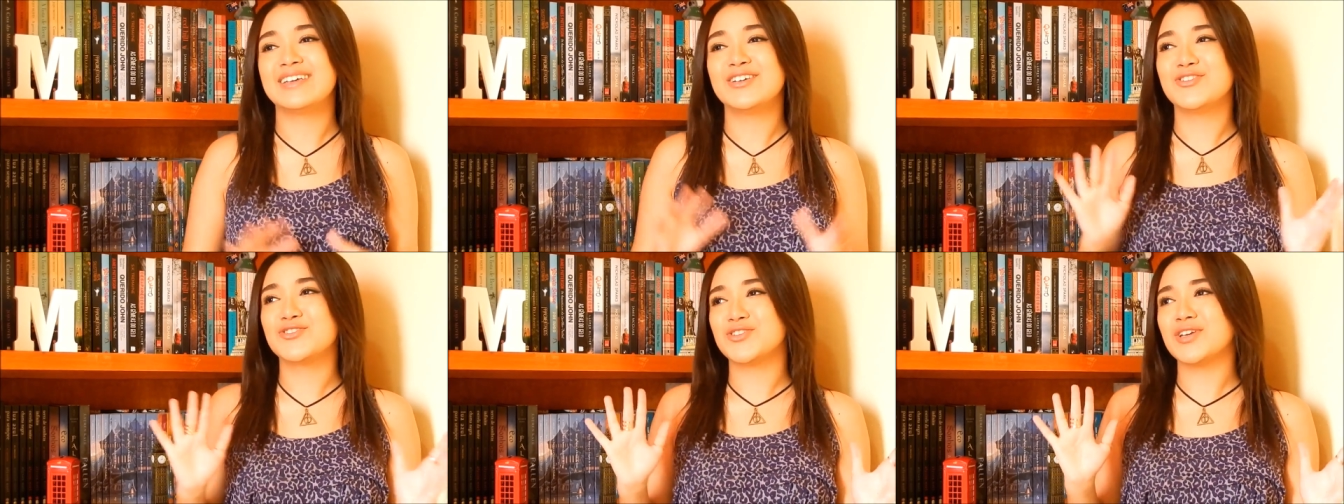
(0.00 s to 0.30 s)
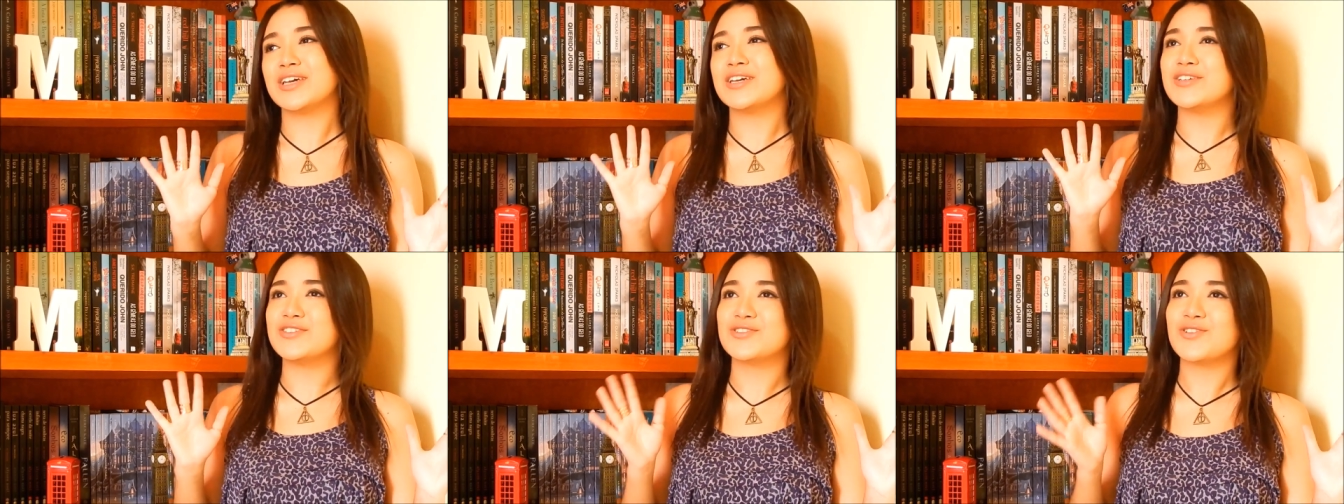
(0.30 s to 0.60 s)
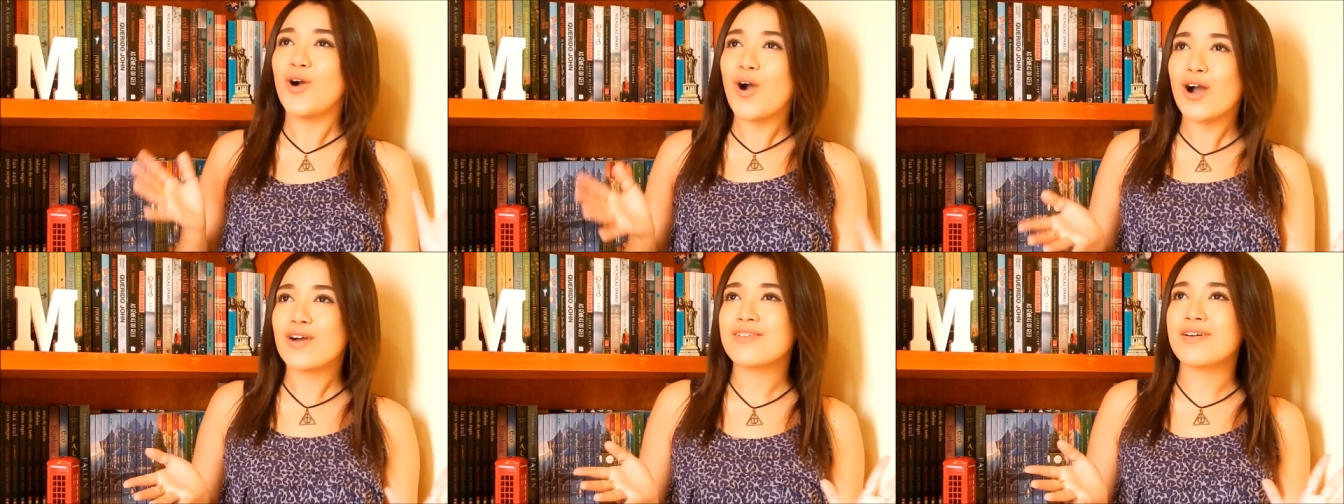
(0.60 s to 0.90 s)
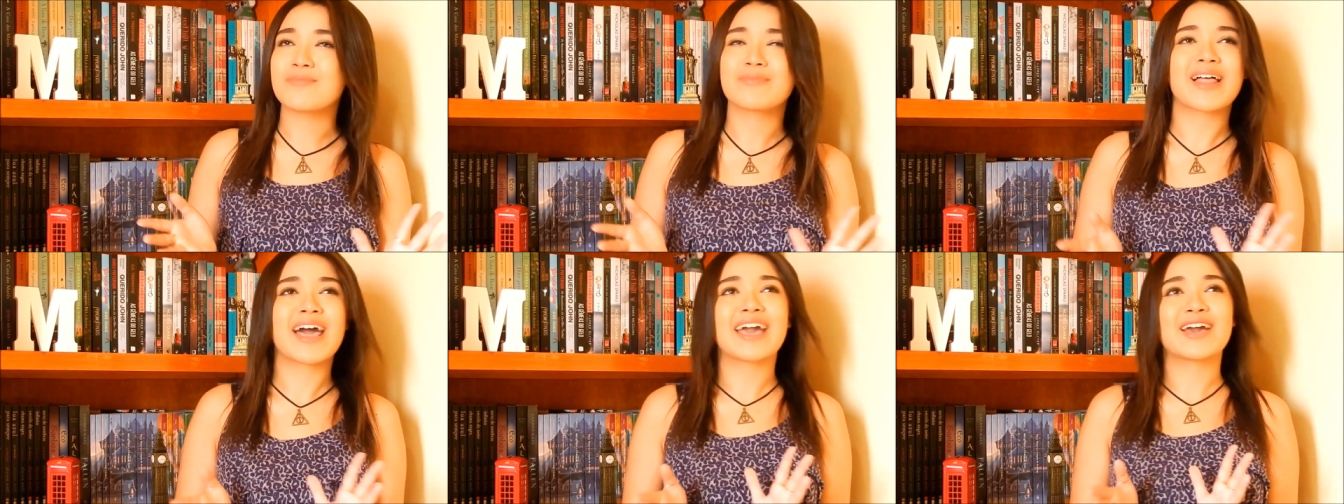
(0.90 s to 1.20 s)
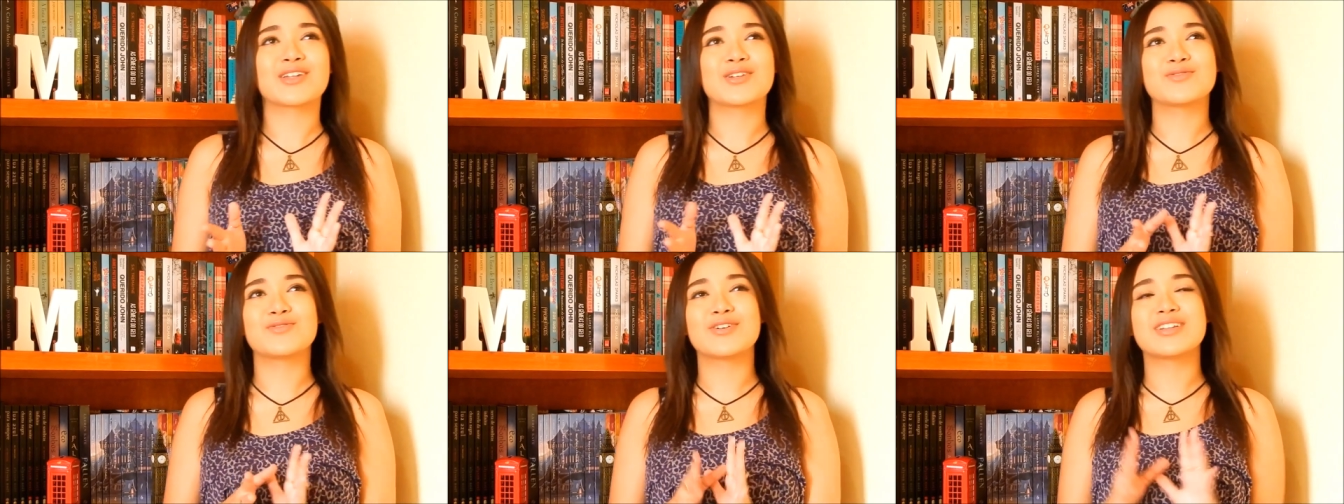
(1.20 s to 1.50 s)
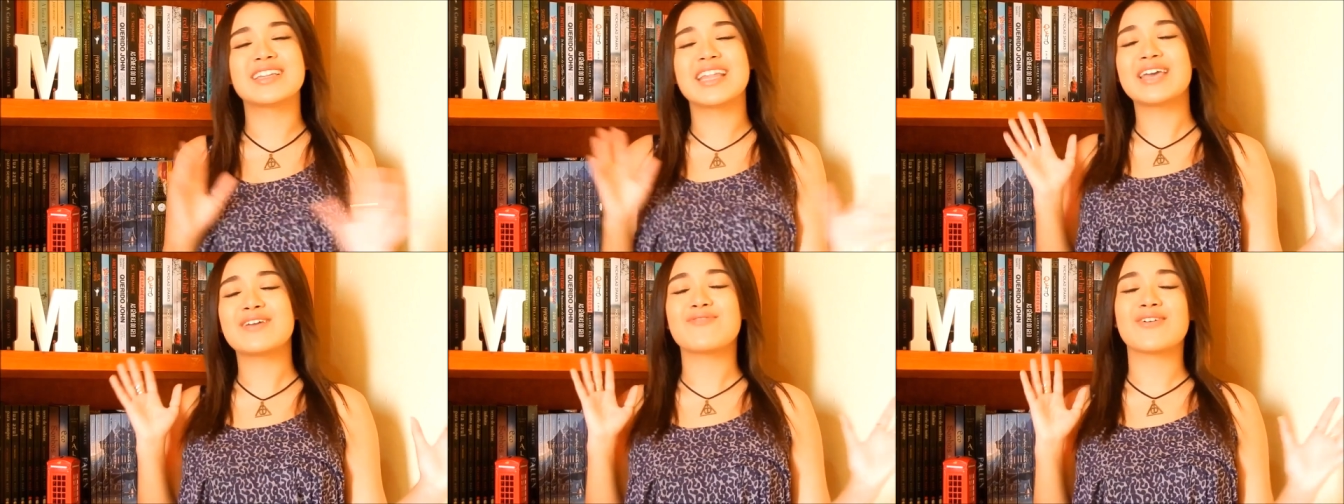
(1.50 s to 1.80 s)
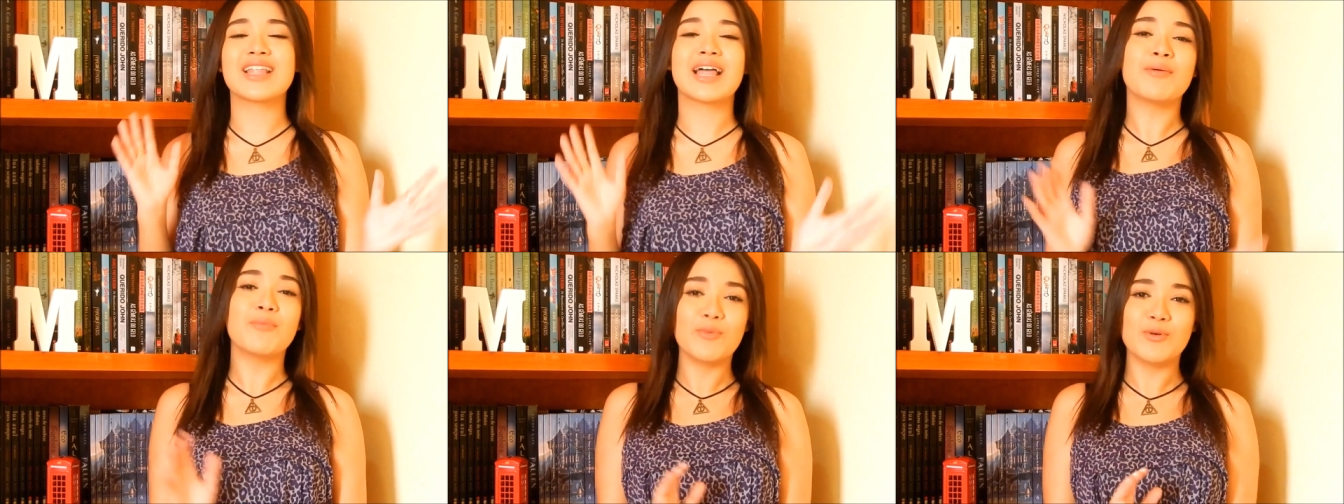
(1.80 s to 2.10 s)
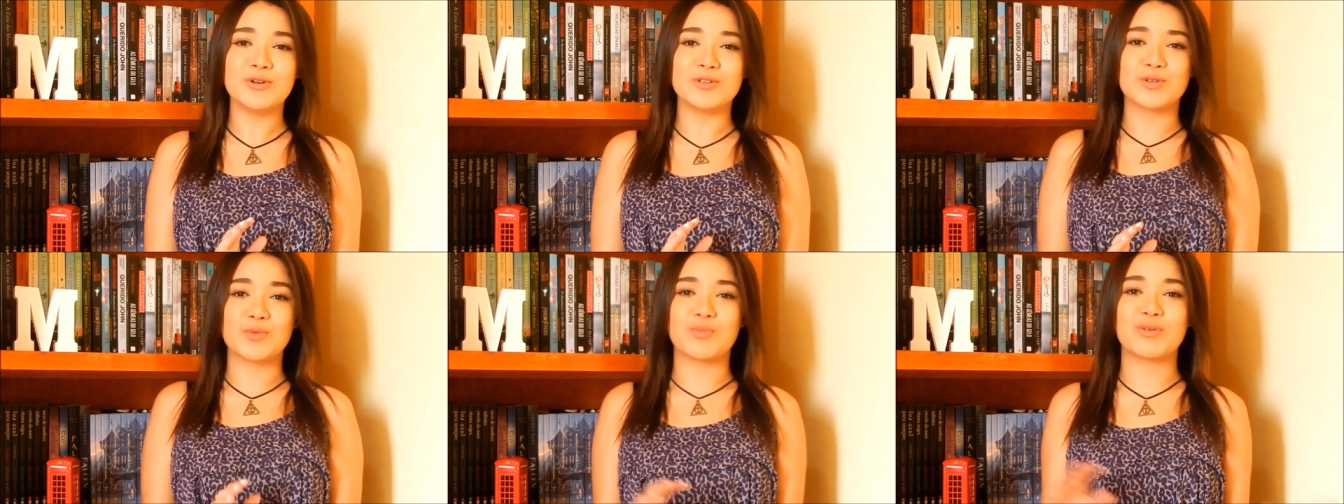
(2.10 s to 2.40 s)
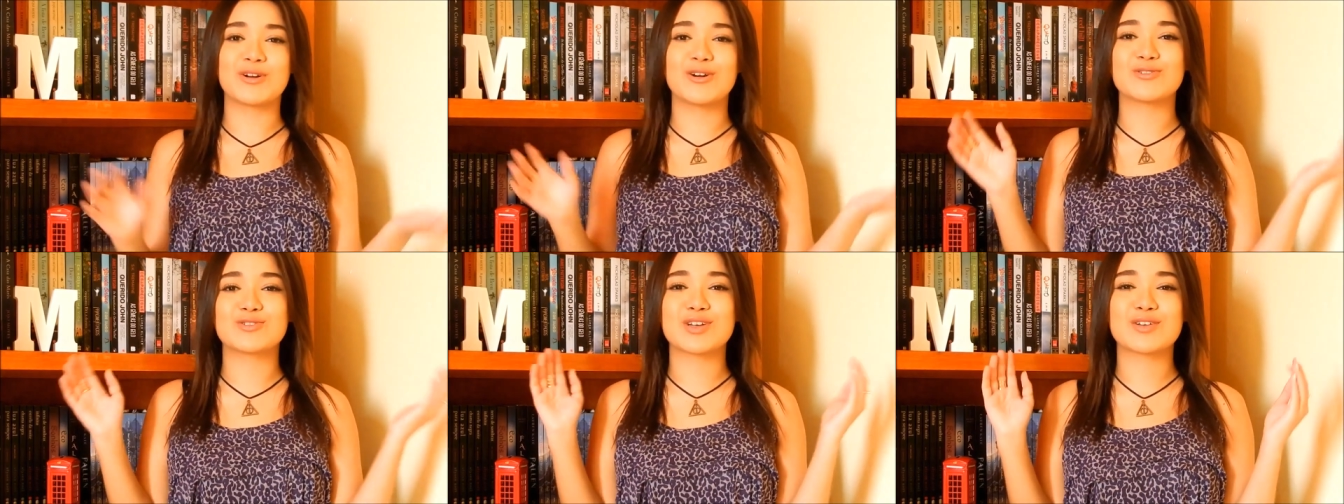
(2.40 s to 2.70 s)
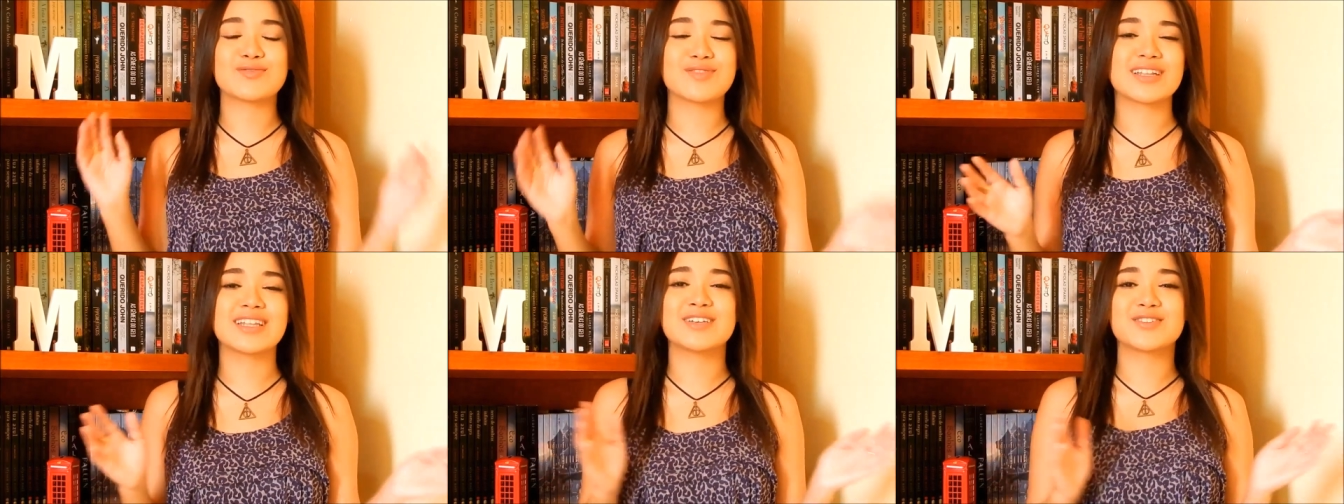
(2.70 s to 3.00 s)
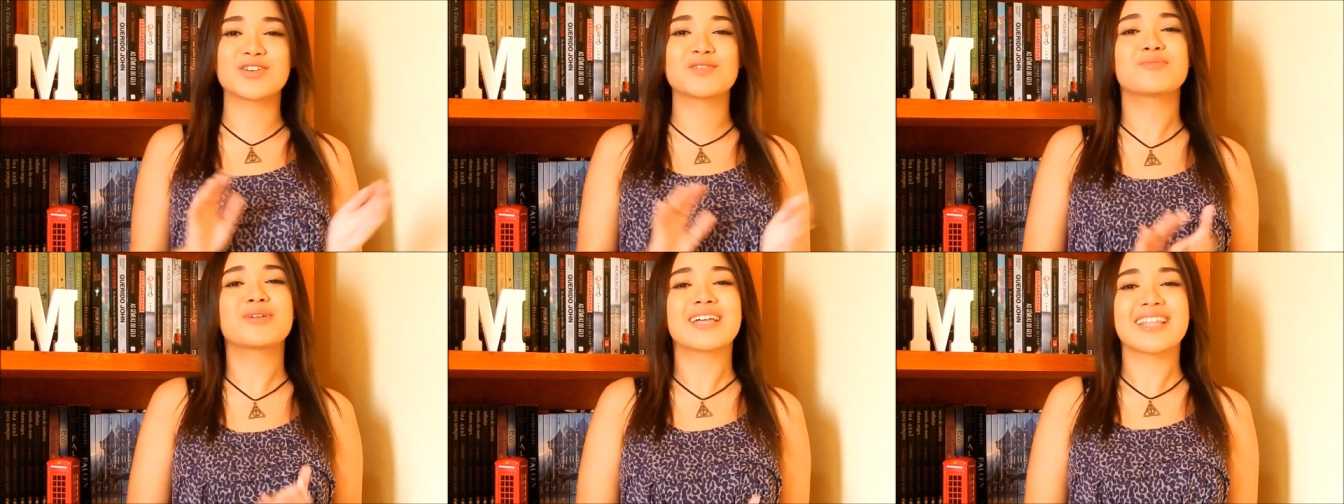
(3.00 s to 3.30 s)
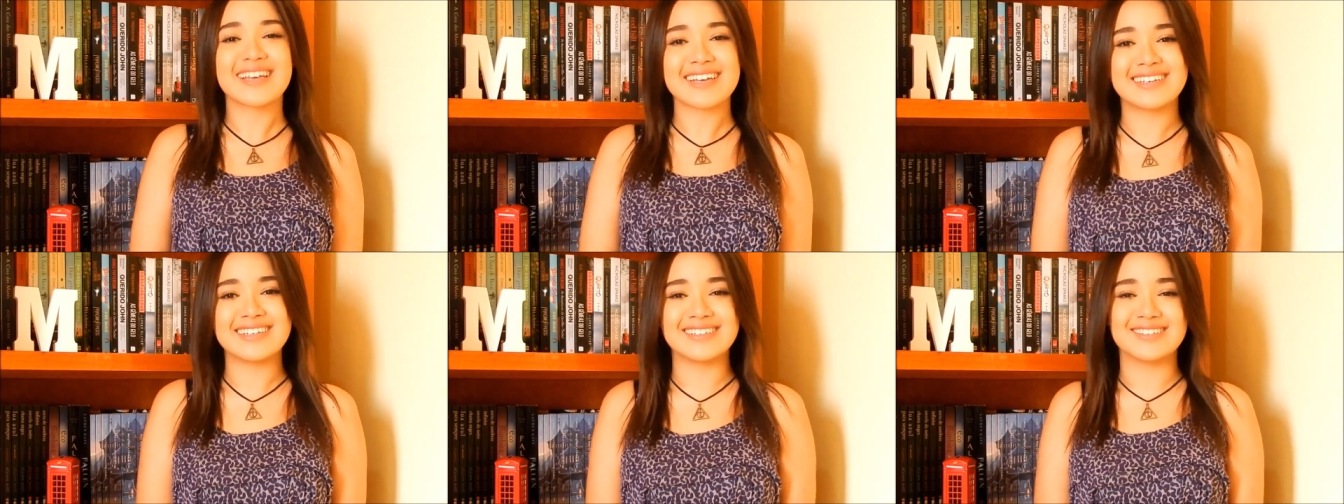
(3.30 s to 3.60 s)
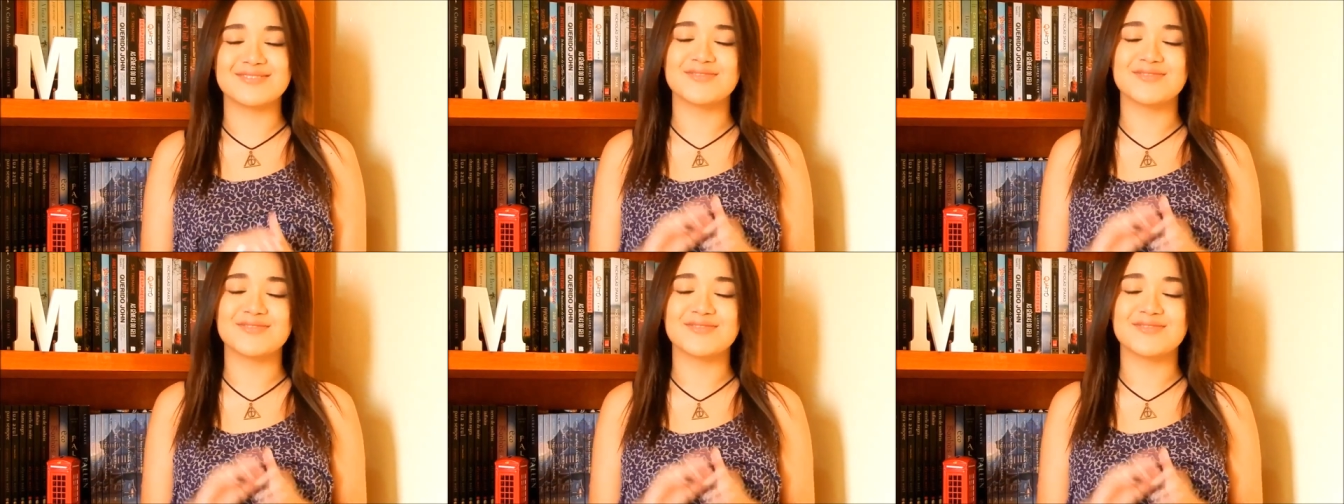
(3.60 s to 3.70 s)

E, gente, Orphan Black eu não vou nem falar muito, porque eu já falei sobre ela aqui.